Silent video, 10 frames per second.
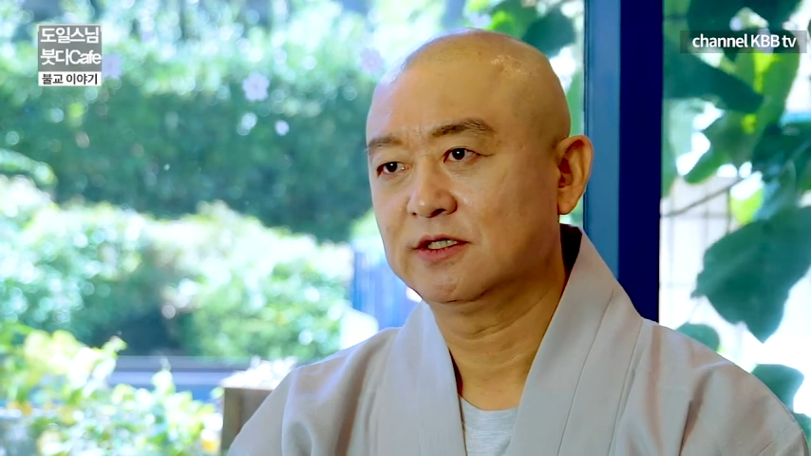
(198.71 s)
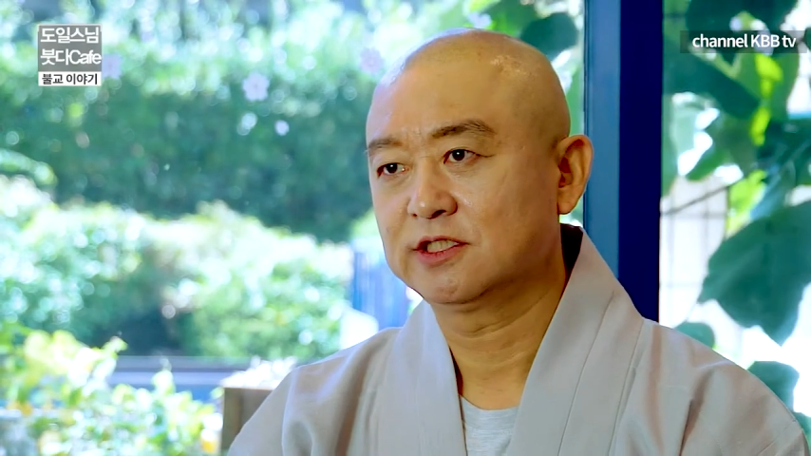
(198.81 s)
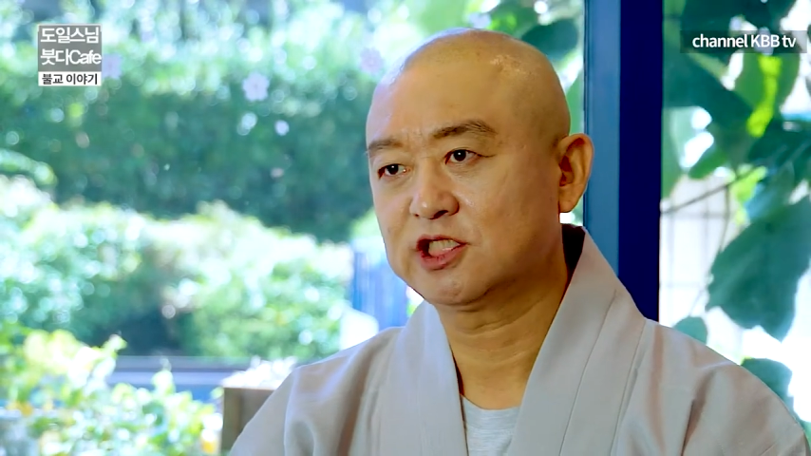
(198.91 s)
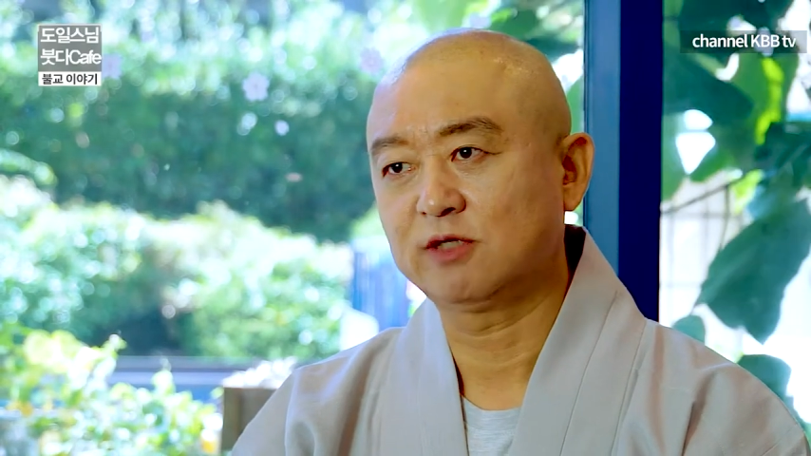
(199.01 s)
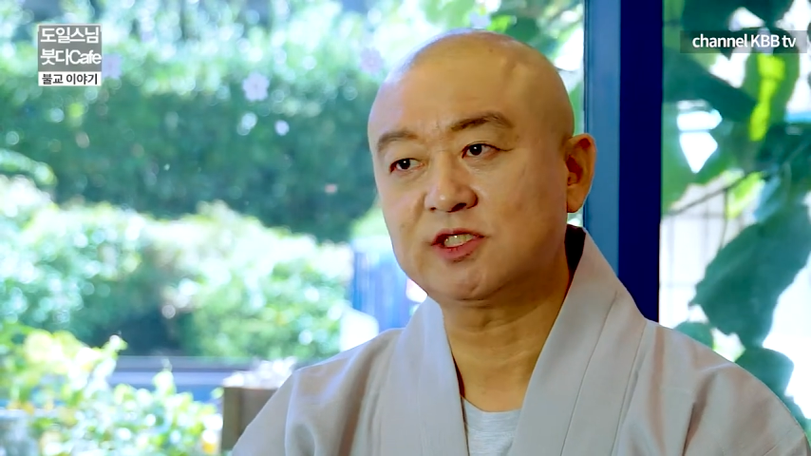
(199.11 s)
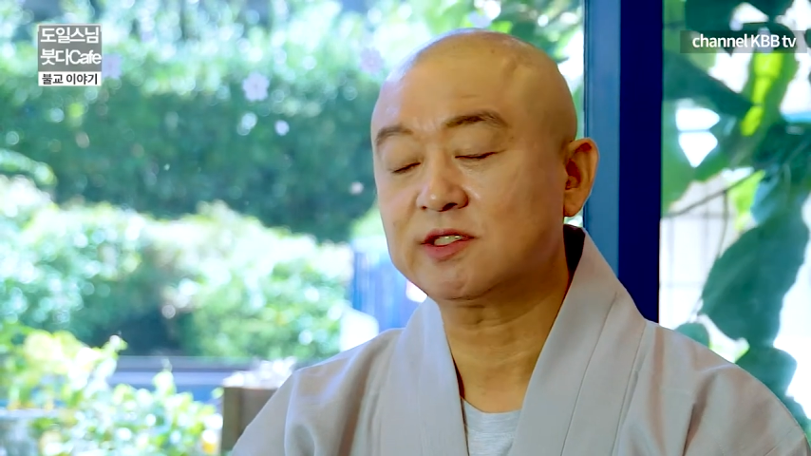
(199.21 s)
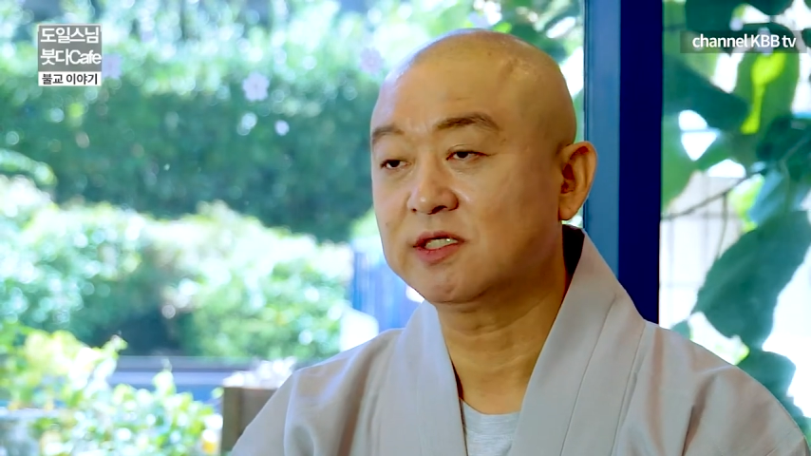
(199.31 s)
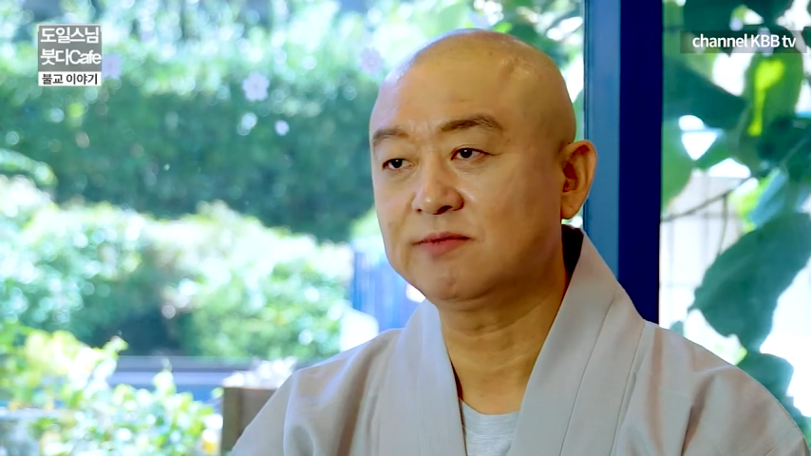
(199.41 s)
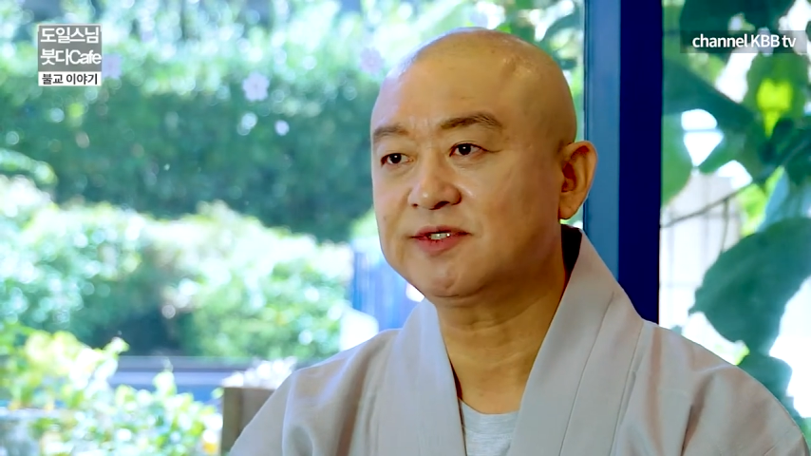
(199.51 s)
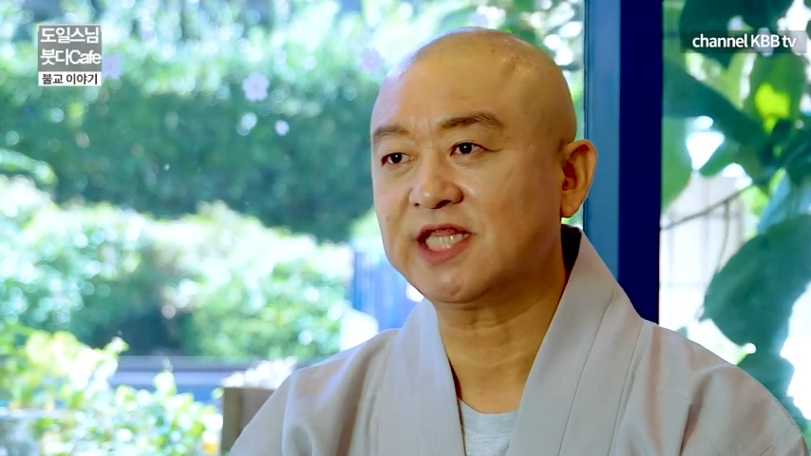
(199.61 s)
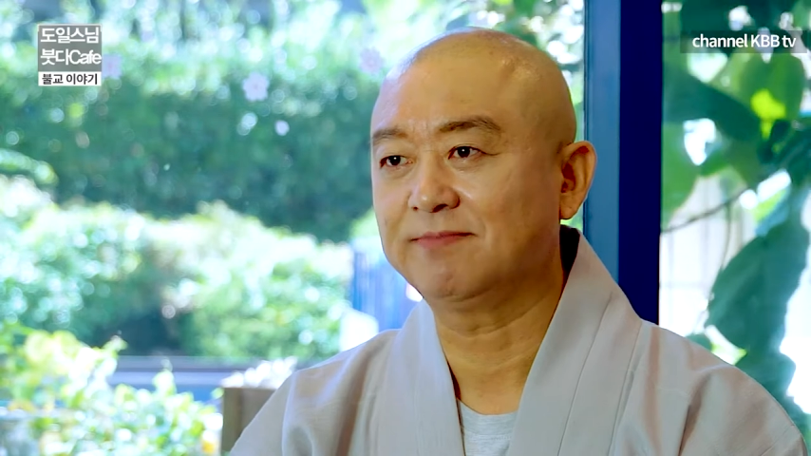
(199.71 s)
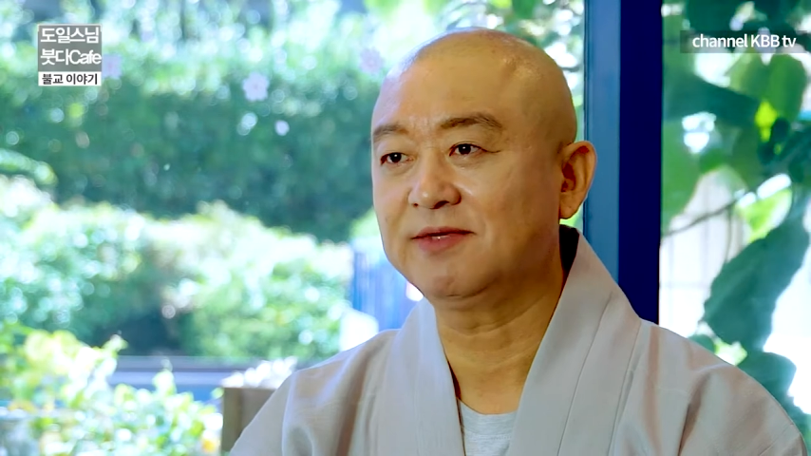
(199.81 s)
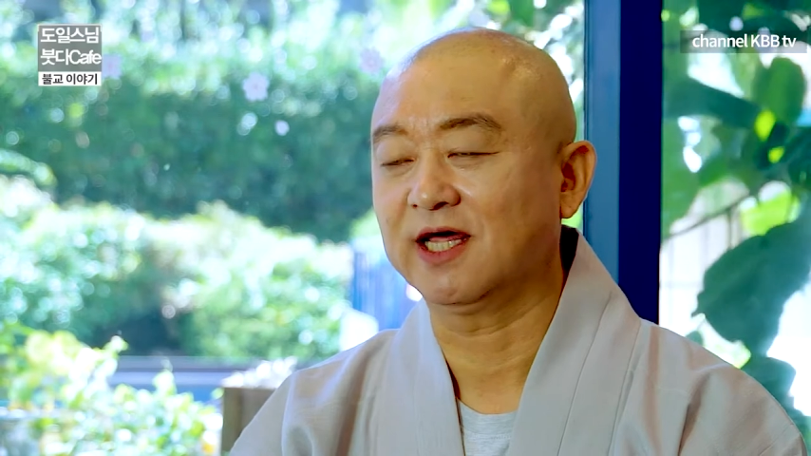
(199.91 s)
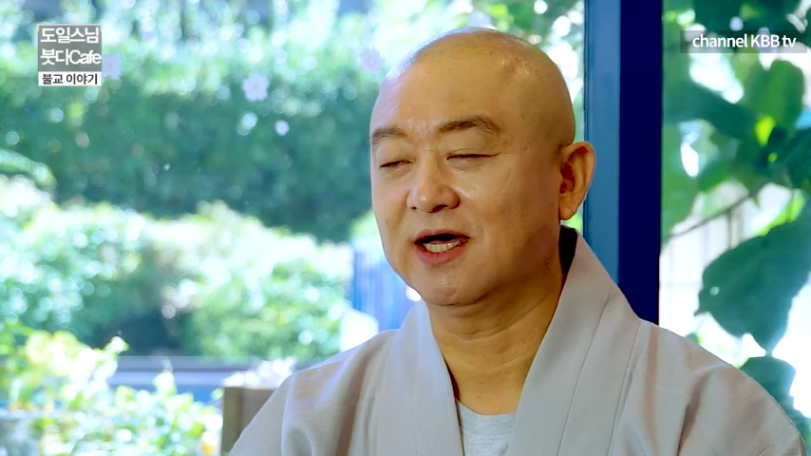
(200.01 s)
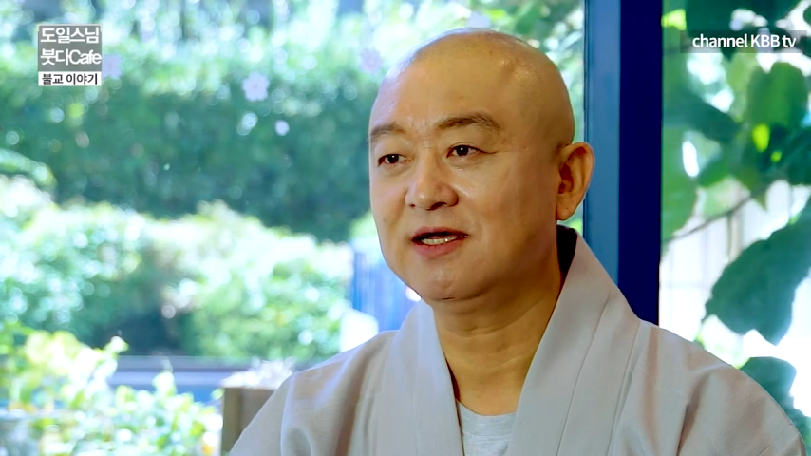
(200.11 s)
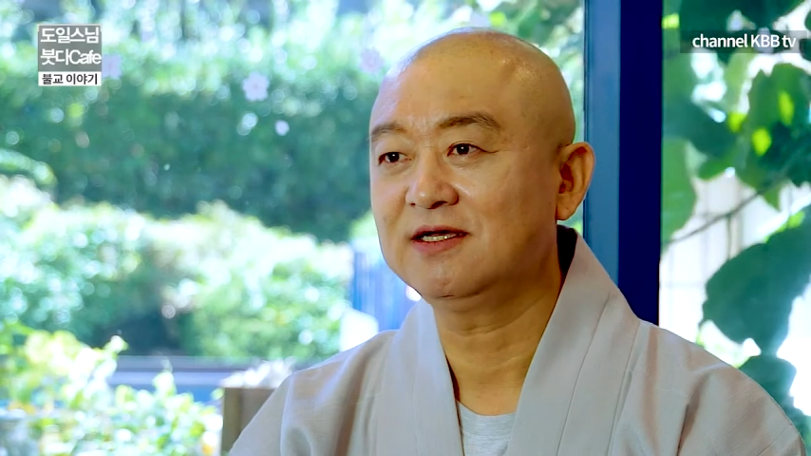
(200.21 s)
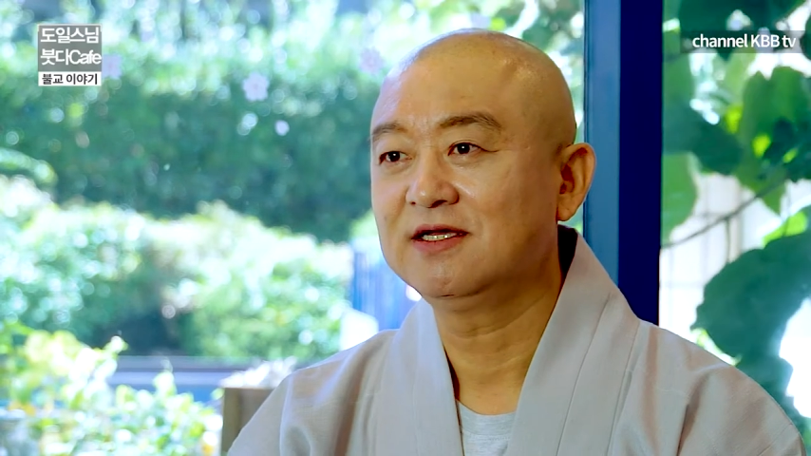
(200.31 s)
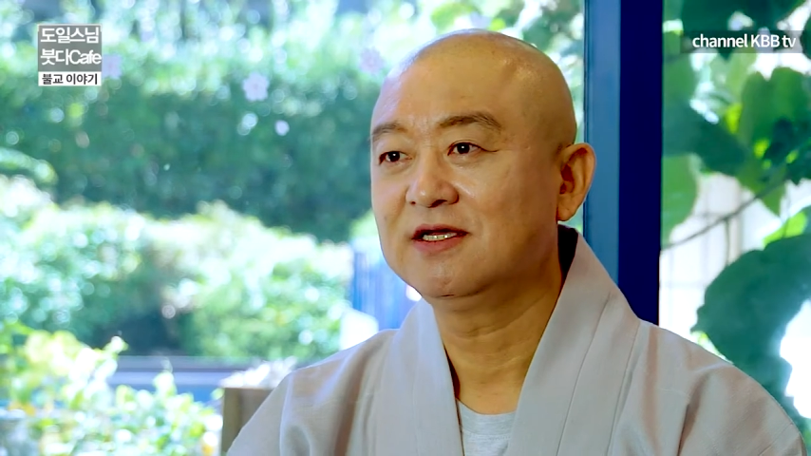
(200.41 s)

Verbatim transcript: 섬찟섬짓합니다